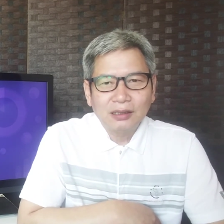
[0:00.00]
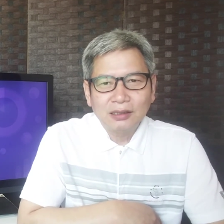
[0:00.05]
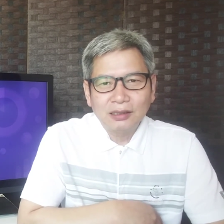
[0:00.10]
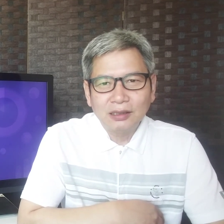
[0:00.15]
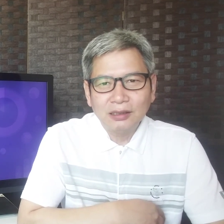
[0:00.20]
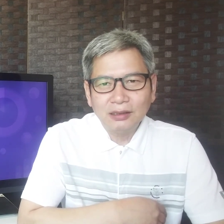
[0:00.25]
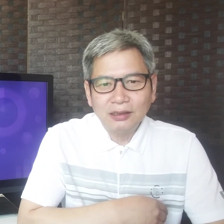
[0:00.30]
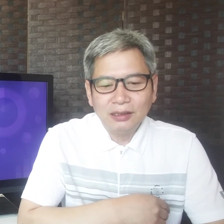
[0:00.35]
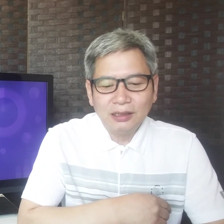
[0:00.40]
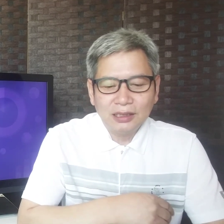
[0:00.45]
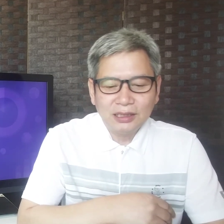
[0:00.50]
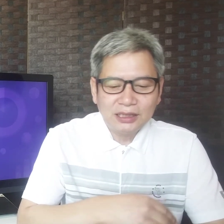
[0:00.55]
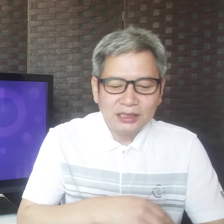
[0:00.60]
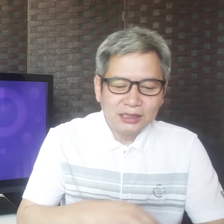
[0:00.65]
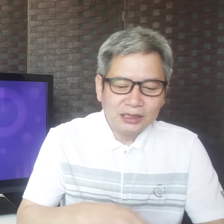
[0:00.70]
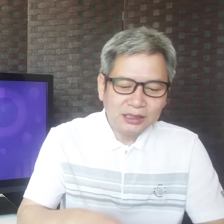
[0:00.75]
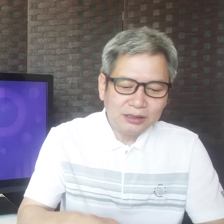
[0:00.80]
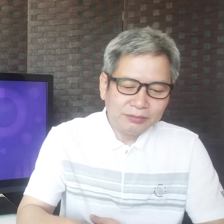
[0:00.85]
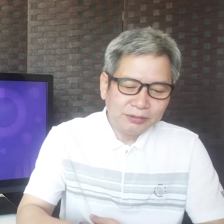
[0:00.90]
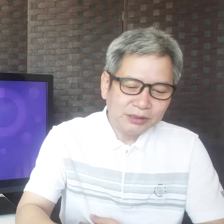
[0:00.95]
그런데
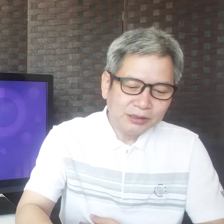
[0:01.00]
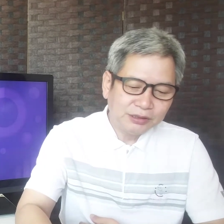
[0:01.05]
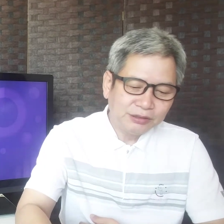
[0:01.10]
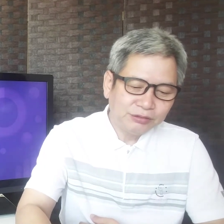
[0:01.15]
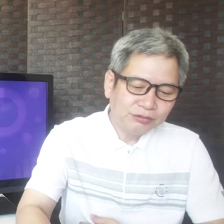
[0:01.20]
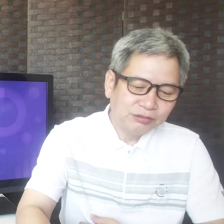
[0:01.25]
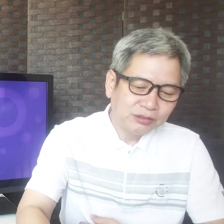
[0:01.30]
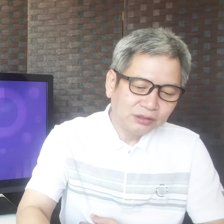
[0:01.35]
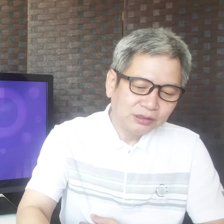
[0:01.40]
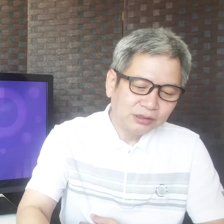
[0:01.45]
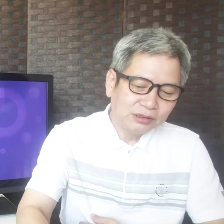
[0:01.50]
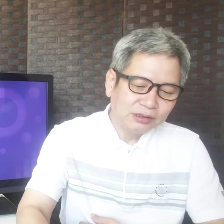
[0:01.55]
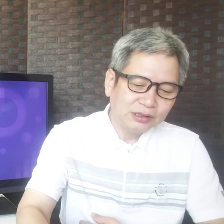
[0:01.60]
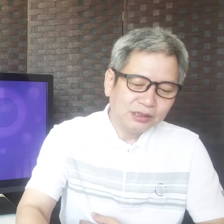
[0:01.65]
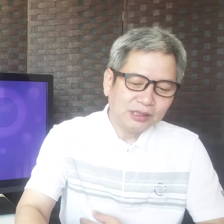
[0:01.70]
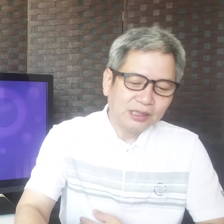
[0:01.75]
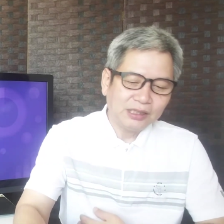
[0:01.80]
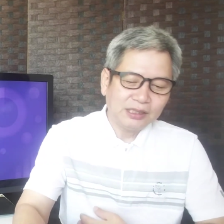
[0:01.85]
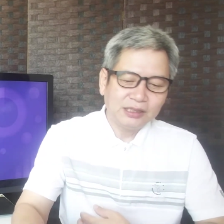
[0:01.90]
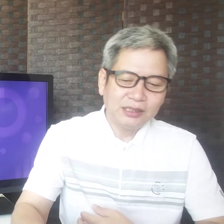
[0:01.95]
시집을 준
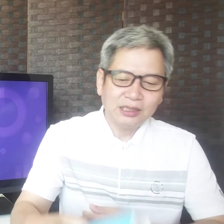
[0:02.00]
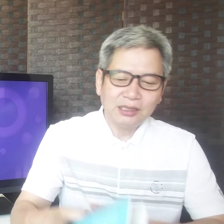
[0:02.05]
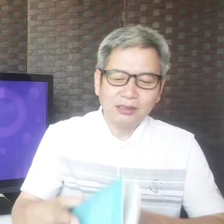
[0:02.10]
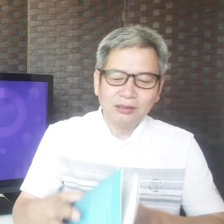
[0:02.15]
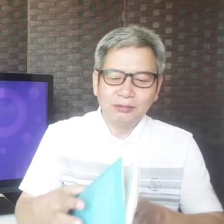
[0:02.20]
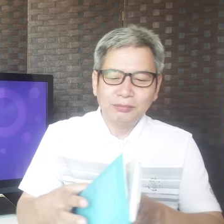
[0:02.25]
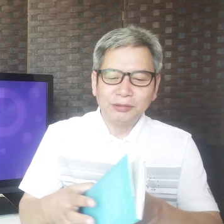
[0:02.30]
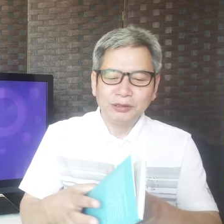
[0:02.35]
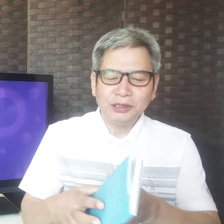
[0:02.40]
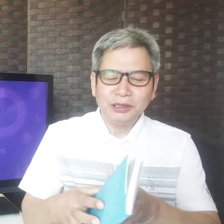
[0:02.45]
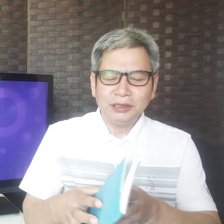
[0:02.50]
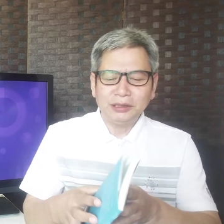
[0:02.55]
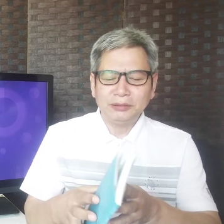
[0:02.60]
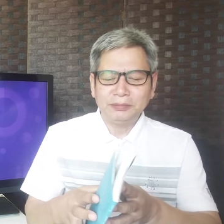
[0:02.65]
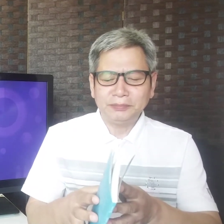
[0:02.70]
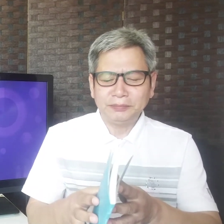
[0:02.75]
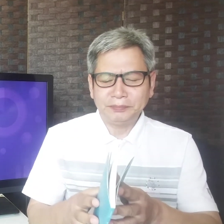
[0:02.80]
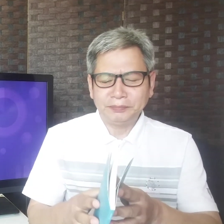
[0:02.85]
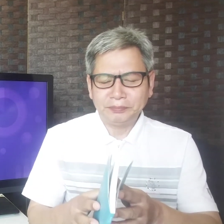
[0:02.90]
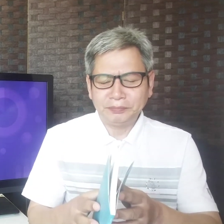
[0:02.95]
날짜를 보니
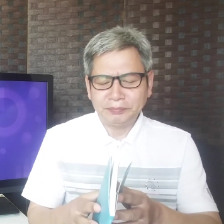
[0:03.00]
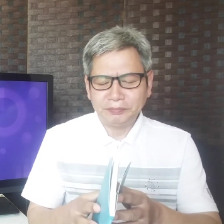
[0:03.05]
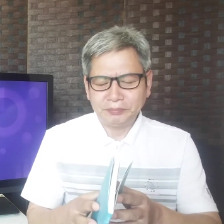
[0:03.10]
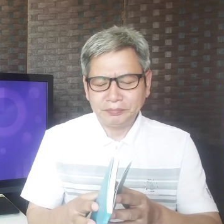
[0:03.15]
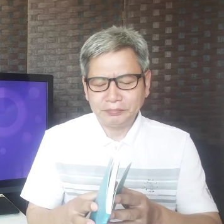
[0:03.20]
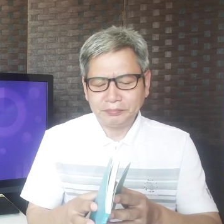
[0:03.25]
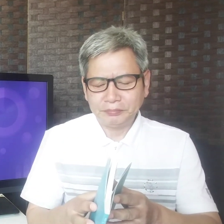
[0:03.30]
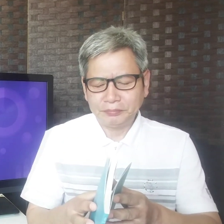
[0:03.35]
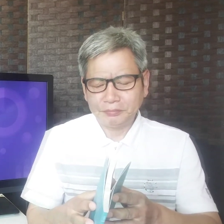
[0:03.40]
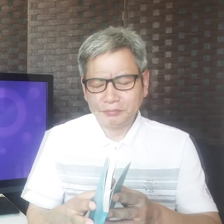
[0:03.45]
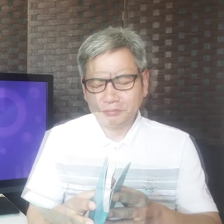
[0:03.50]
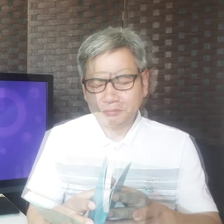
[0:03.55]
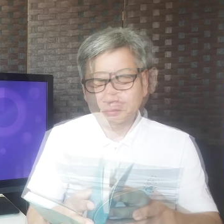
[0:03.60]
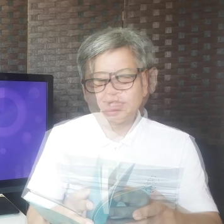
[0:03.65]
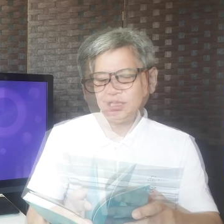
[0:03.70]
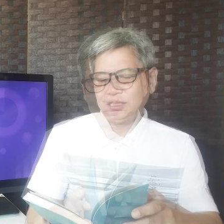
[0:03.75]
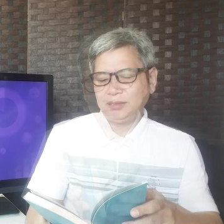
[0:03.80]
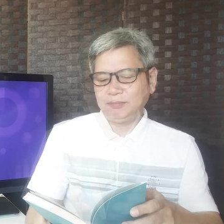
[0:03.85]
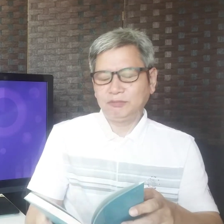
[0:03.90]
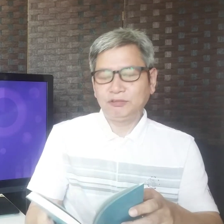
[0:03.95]
10월
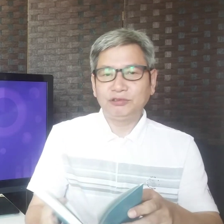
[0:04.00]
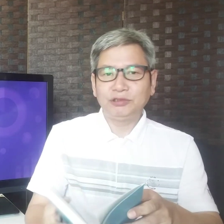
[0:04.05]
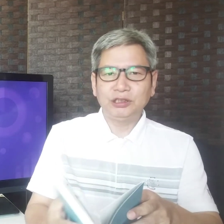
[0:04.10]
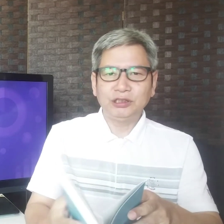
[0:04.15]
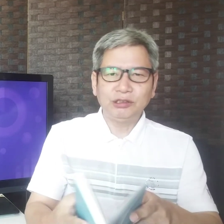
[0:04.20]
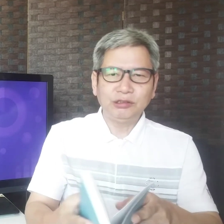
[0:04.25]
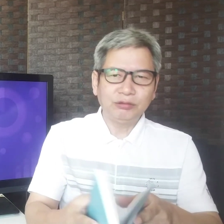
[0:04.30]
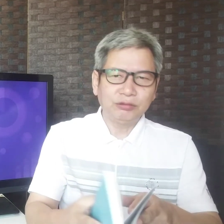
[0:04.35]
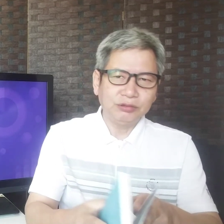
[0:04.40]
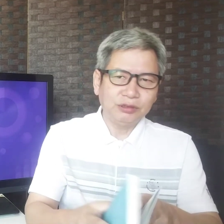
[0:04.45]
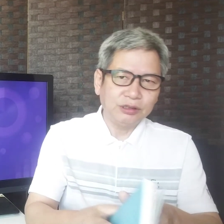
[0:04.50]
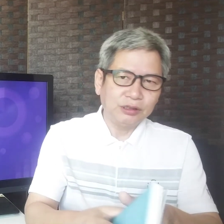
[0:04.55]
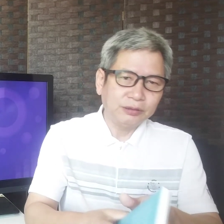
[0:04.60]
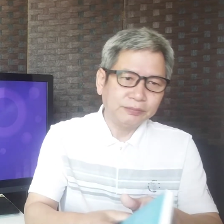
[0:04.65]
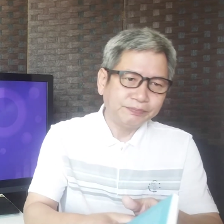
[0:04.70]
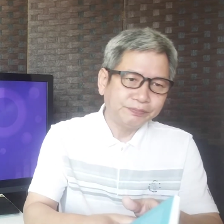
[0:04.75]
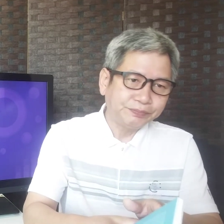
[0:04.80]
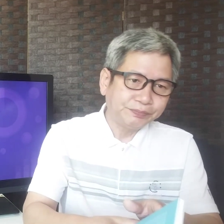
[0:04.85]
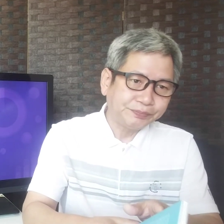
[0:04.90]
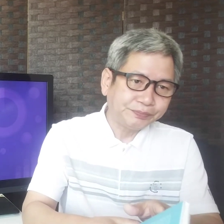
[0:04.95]

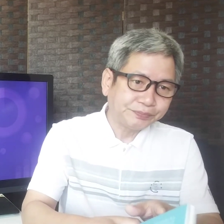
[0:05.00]
29일이군요.